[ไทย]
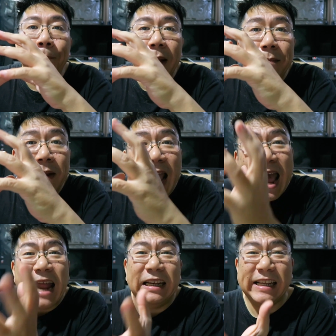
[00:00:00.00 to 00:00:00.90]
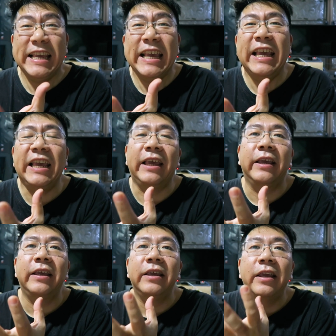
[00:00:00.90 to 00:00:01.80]
เป็นงานที่
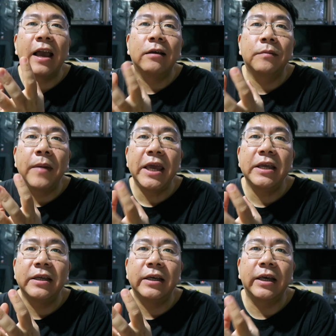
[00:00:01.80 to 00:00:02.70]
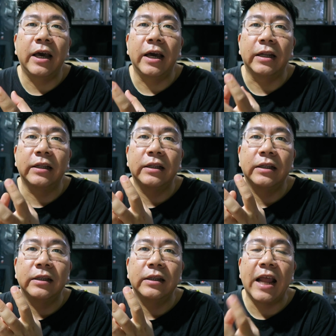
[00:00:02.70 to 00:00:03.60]
ยังไม่เกิด
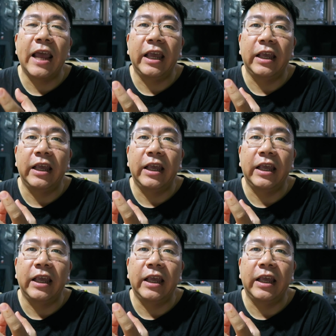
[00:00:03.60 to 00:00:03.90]
ใน